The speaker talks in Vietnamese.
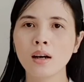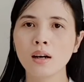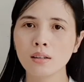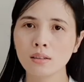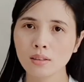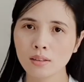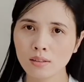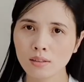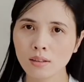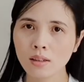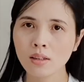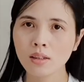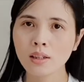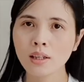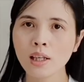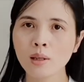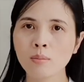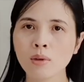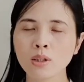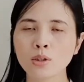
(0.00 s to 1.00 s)
hơn nữa
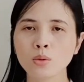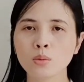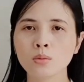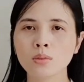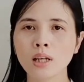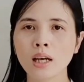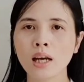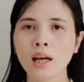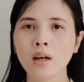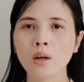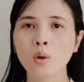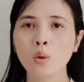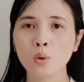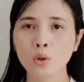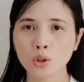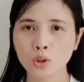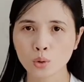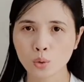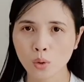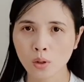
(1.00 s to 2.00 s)
khi mà chúng ta
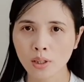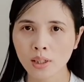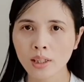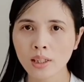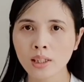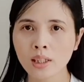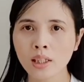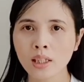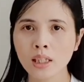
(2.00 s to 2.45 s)
ngồi xuống ấy